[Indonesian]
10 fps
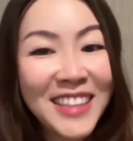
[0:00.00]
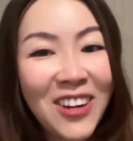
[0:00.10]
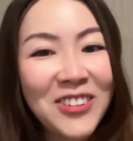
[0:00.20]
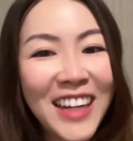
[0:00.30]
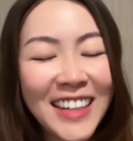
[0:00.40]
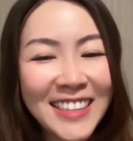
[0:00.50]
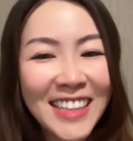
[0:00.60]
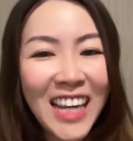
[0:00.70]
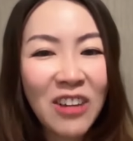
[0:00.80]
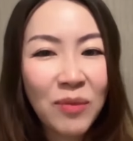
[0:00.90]
tahu nggak
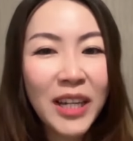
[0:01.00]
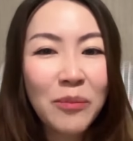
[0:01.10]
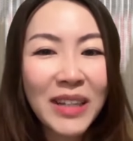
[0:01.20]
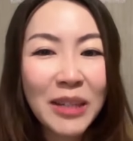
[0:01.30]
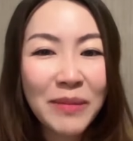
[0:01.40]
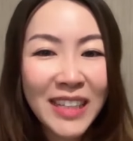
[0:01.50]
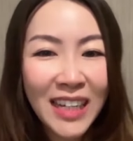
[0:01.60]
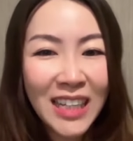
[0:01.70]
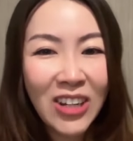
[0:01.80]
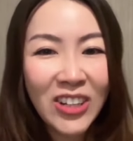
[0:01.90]
sih apa yang bikin minyak
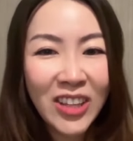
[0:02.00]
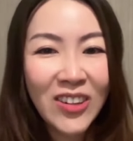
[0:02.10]
telon itu